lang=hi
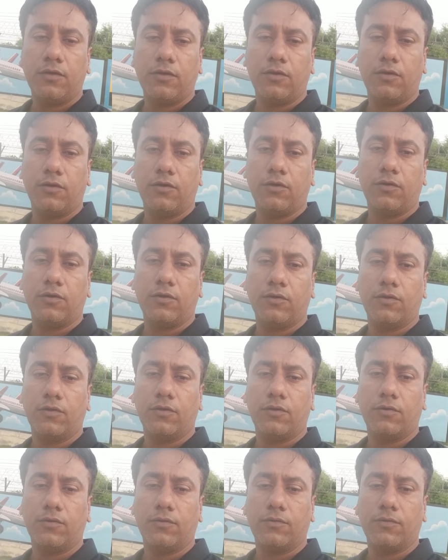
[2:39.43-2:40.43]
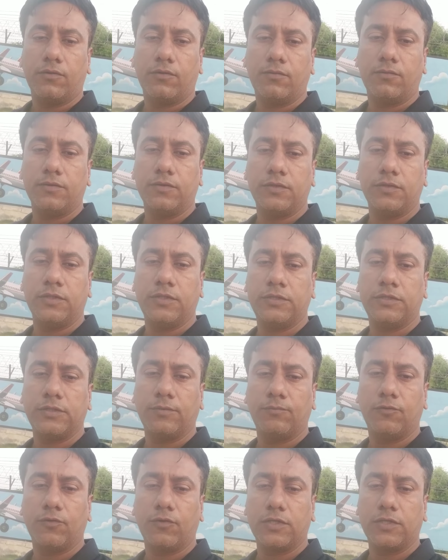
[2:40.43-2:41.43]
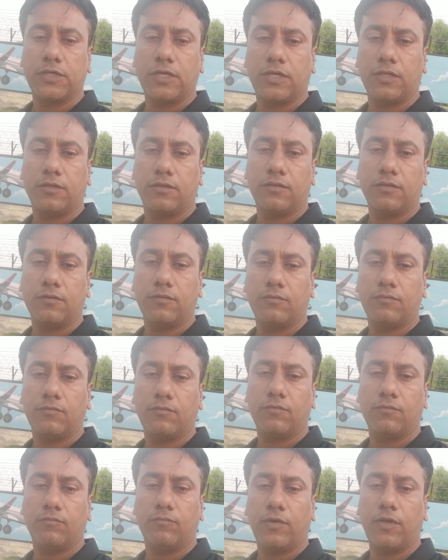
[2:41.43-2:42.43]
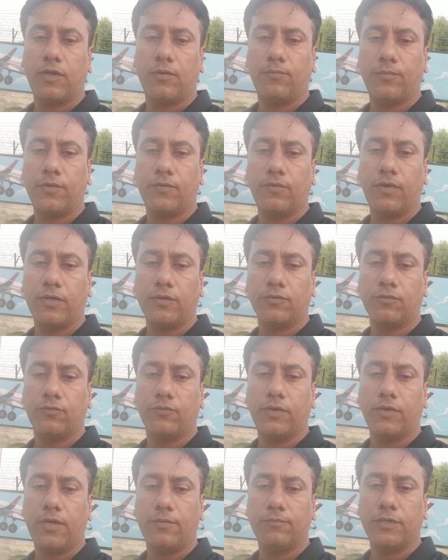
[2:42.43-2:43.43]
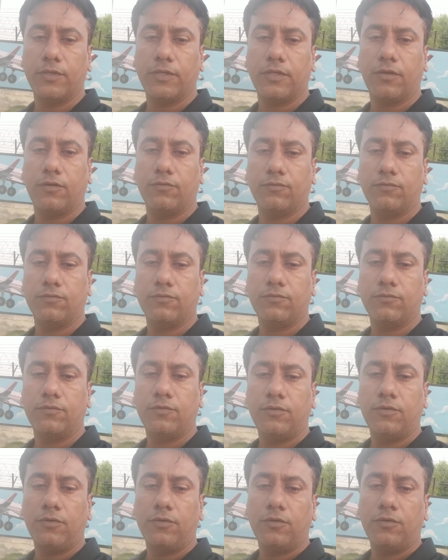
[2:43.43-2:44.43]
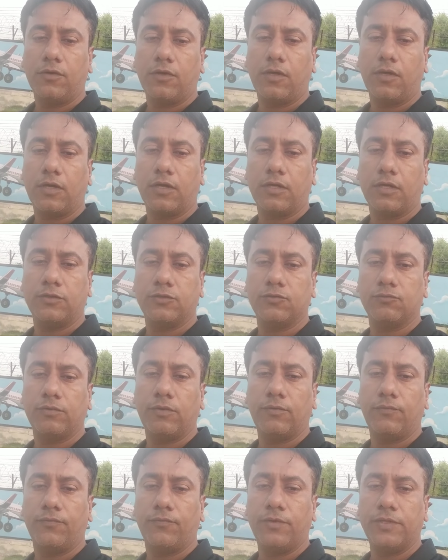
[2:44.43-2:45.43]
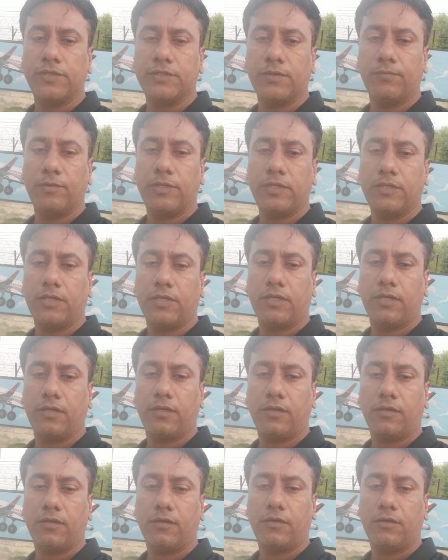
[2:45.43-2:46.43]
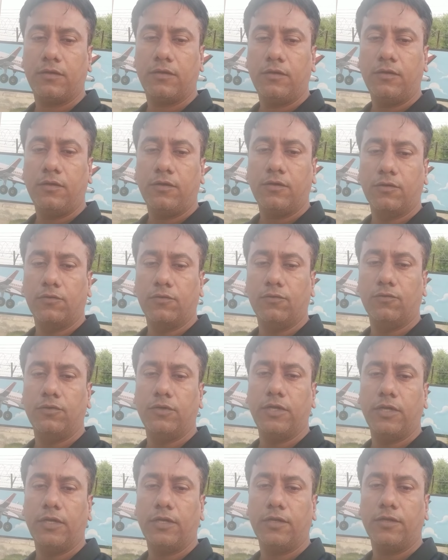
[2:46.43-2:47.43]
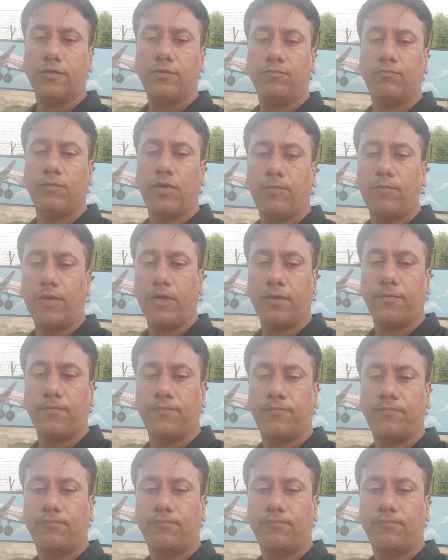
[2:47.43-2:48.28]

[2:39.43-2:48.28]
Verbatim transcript: और इन्हीं शब्दों के साथ मैं अपनी वाणी को विराम देता हूँ अगली सुबह फिर से मिलते हैं गुड डे बाय